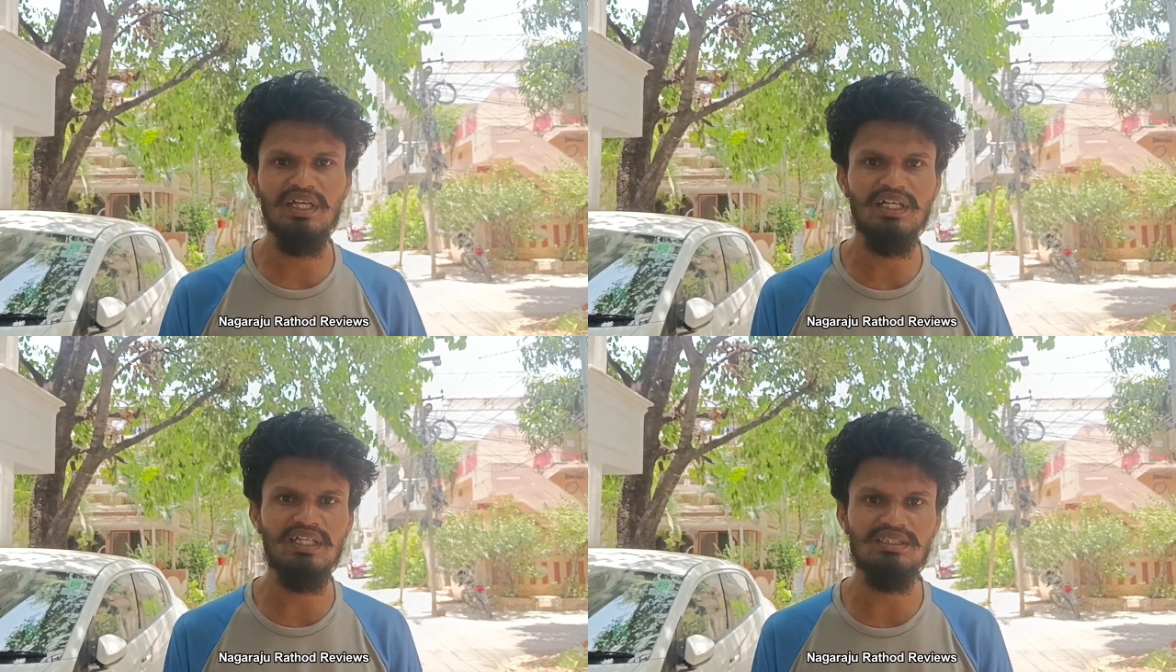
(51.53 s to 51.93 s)

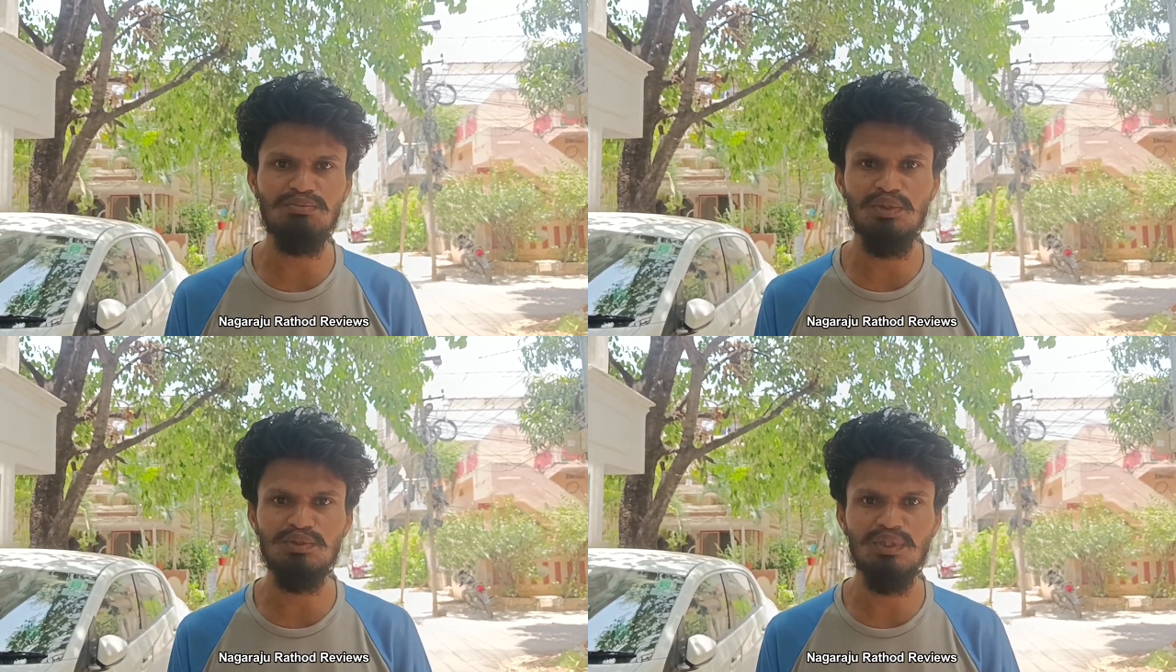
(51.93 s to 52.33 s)
హిట్ అని
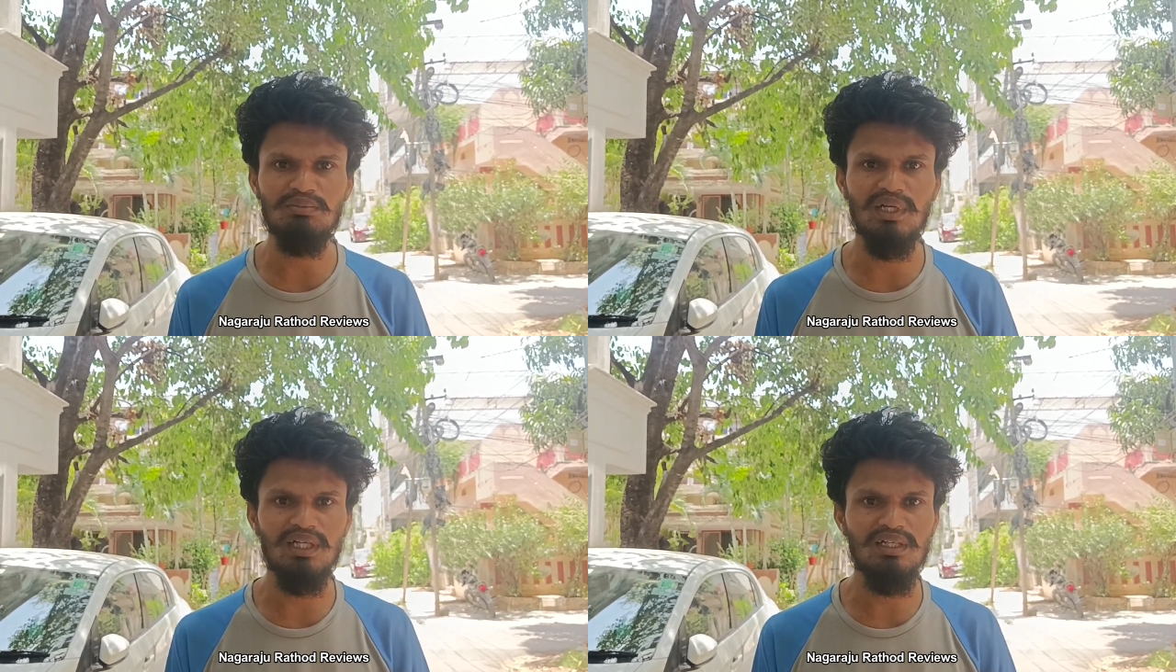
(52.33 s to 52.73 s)
చెప్పుకోవచ్చు
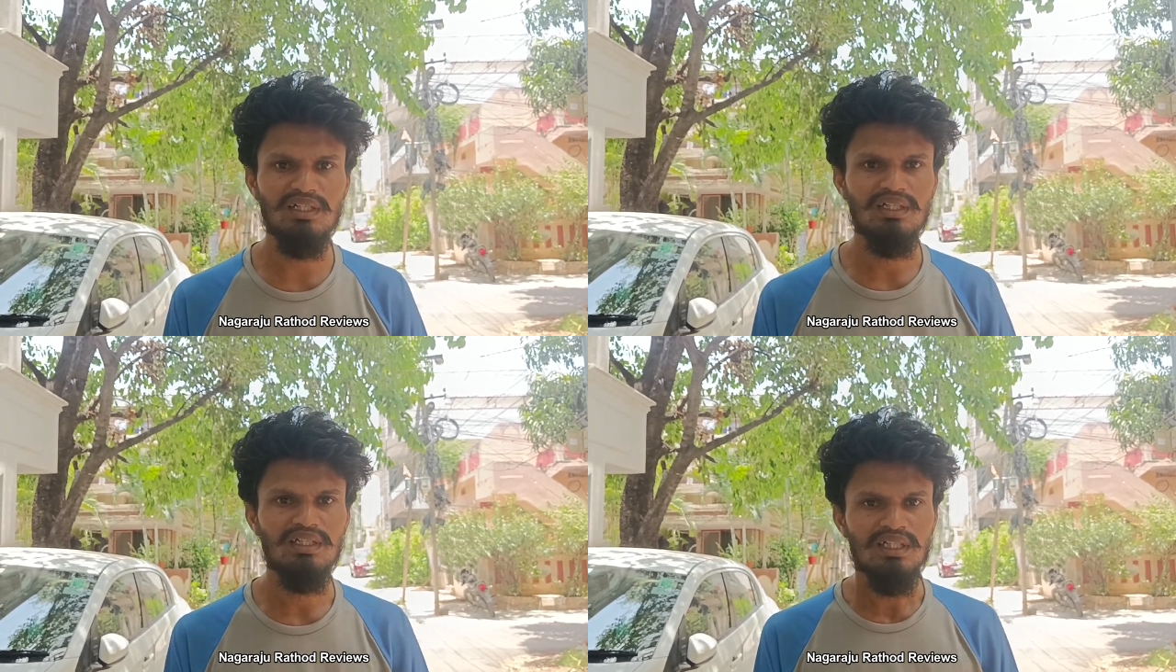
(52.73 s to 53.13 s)
అనమాట
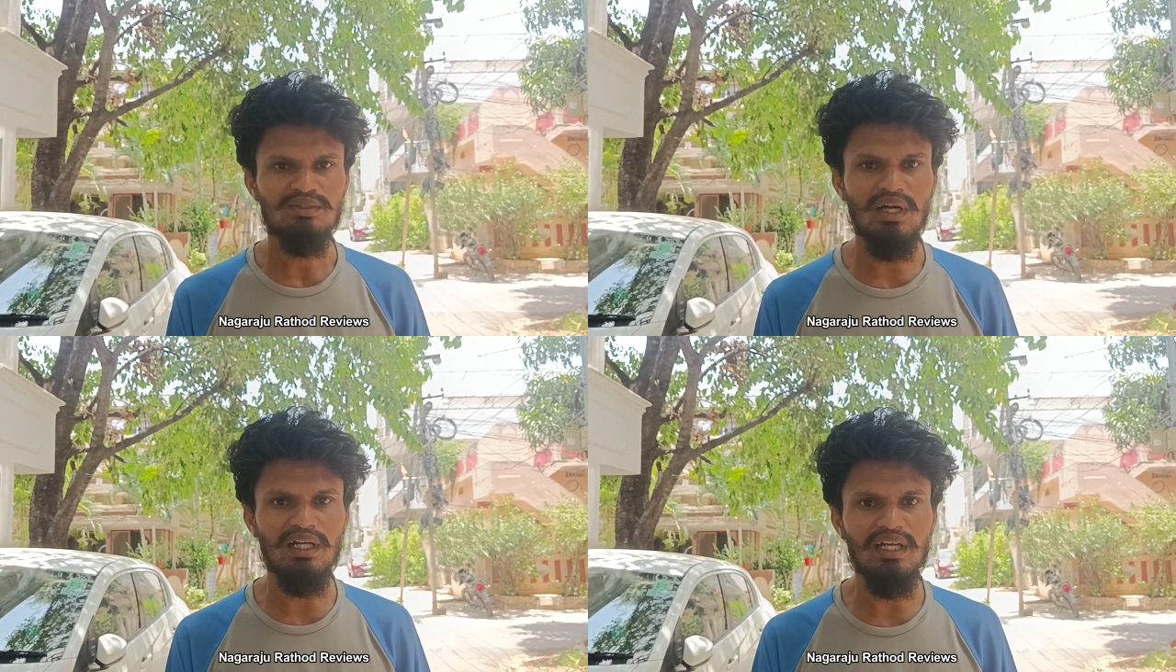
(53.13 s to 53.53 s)

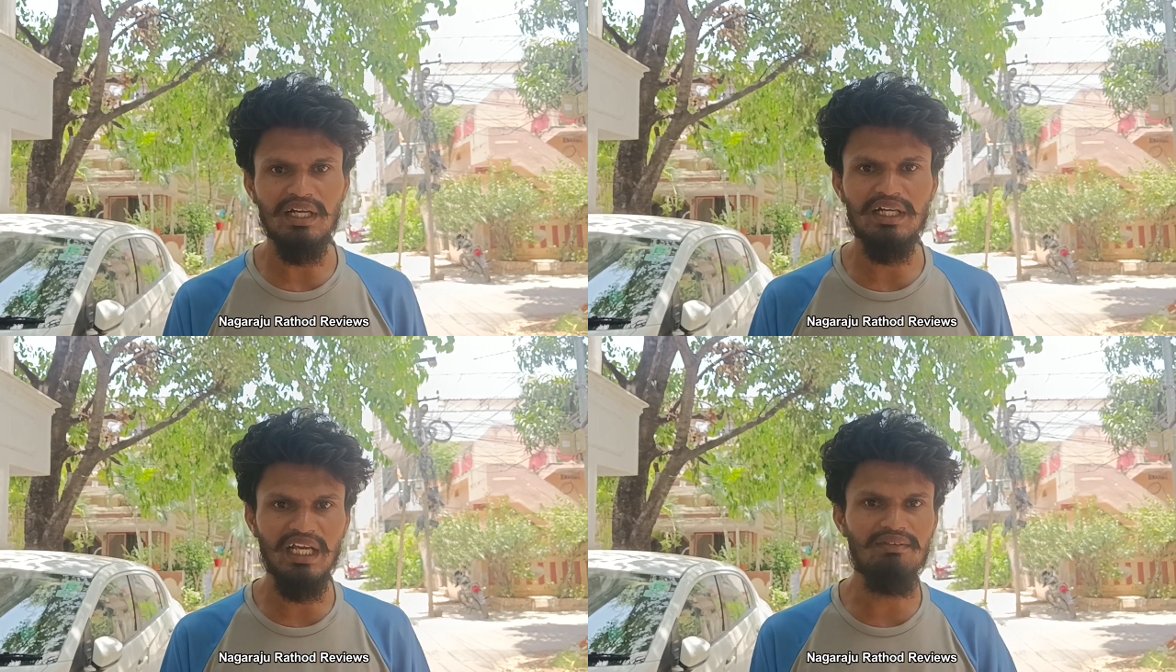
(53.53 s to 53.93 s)
సో అంటే
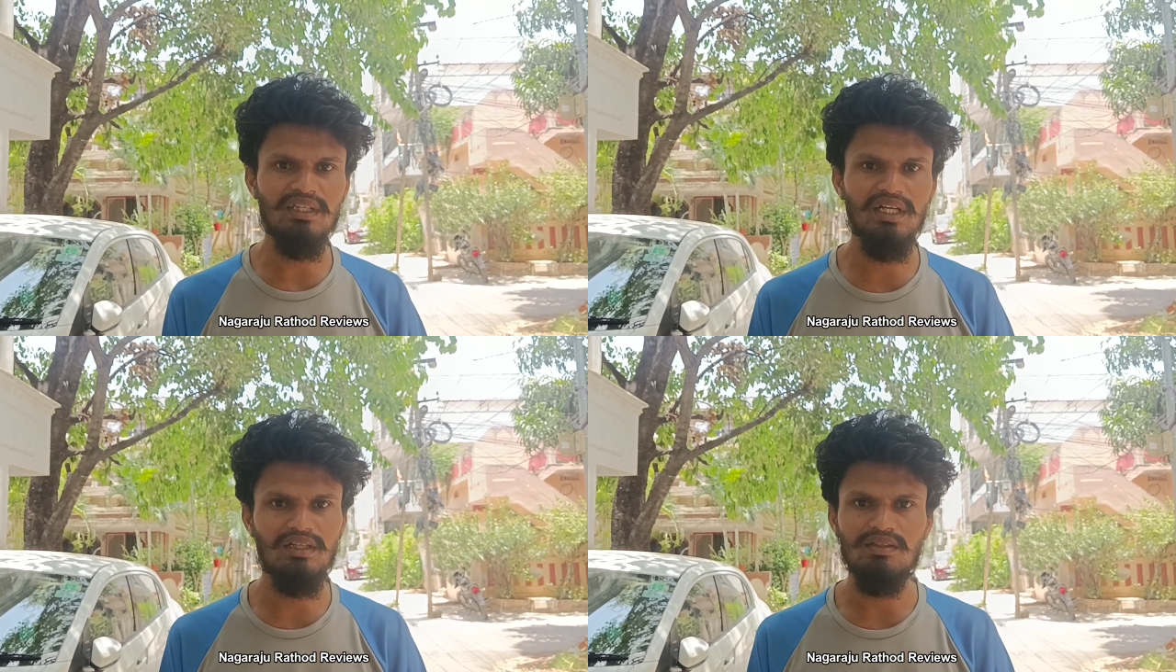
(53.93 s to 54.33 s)
డే
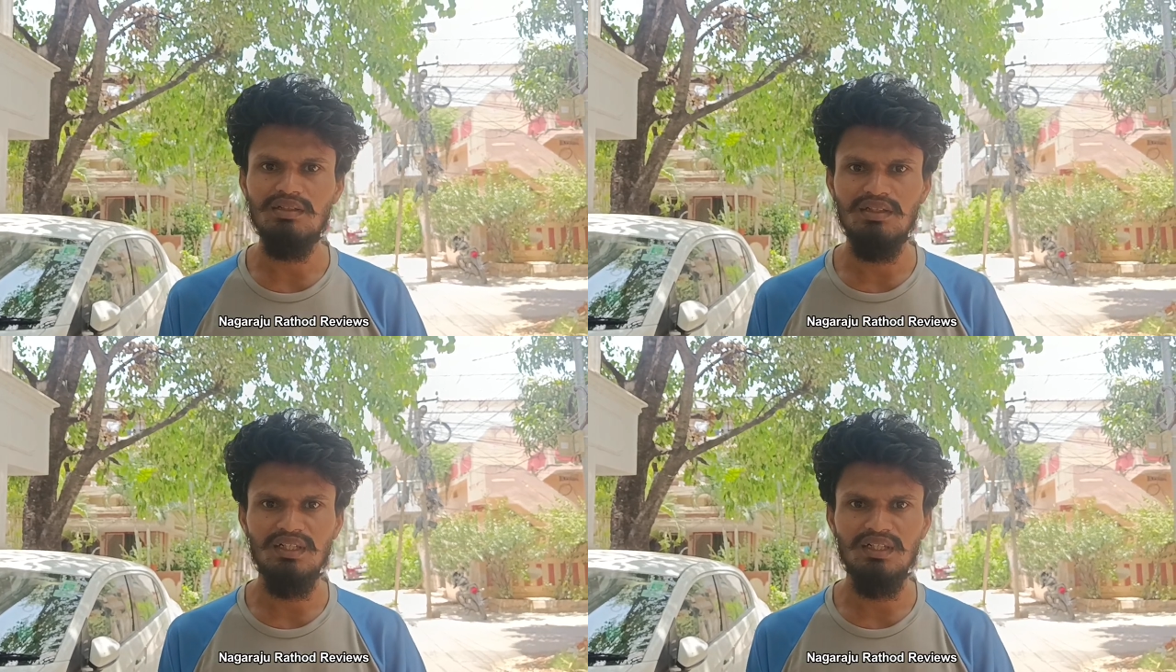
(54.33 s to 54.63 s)
వన్ హిట్